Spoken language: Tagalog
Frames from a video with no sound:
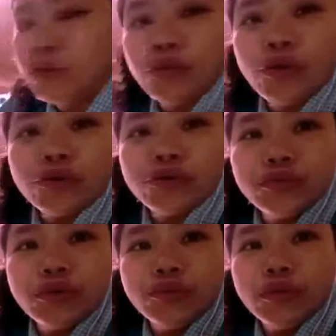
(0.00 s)
Yun,
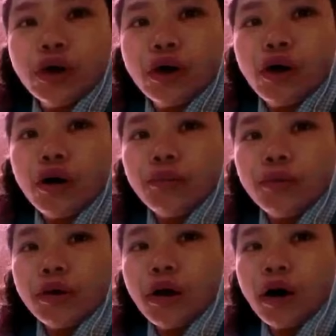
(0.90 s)
carrots nila po.
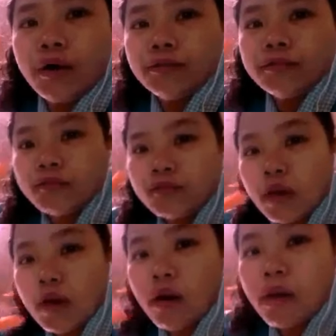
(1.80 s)
Ang haba.
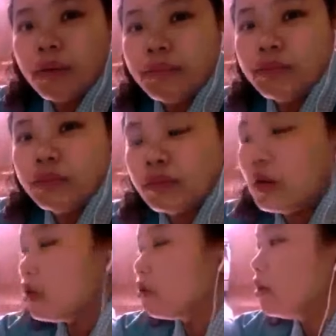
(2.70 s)
Ang haba
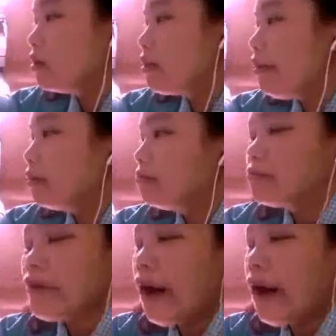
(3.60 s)
po ng carrots.